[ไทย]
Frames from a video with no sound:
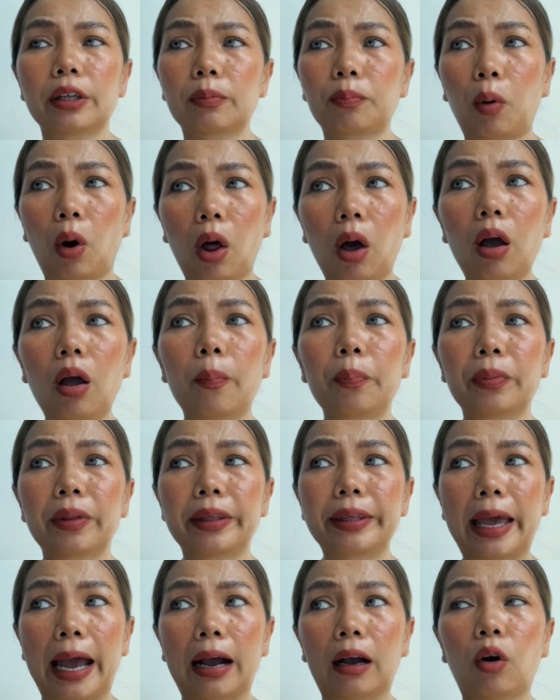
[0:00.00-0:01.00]
เพราะ
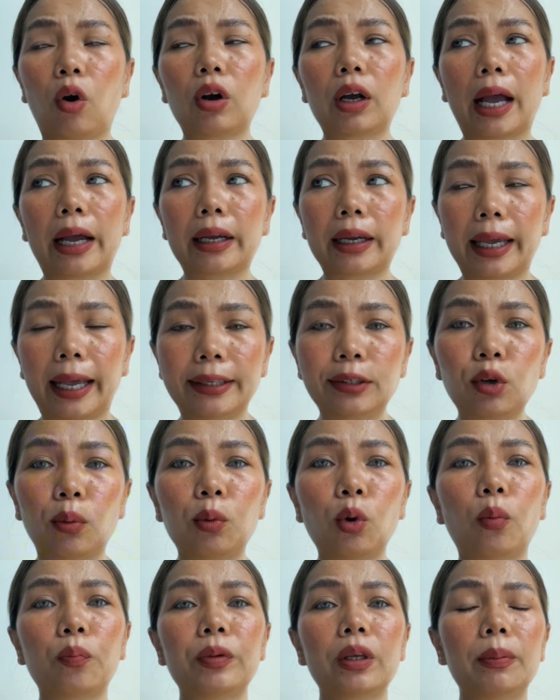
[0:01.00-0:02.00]
อย่างเคสอบร
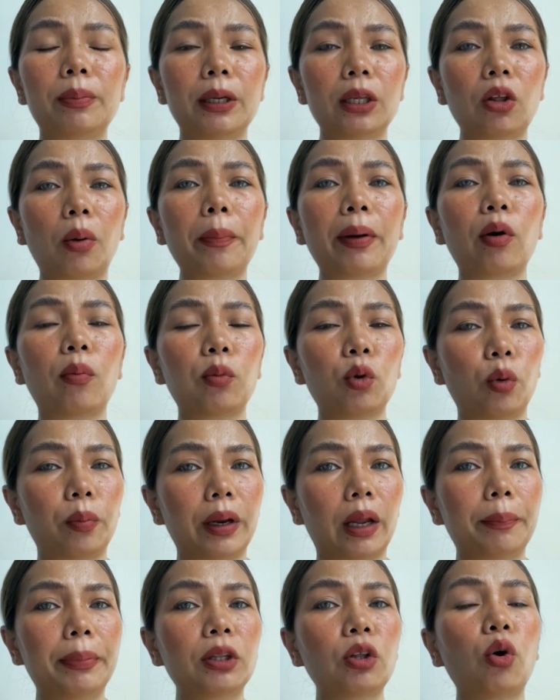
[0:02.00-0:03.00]
มที่พี่ต้องไปอบรมเนี่
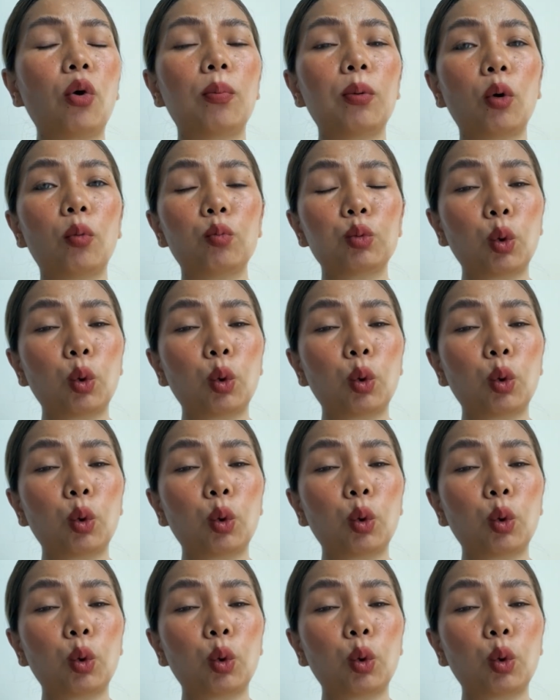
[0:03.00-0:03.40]
ยพี่ต้องอบรม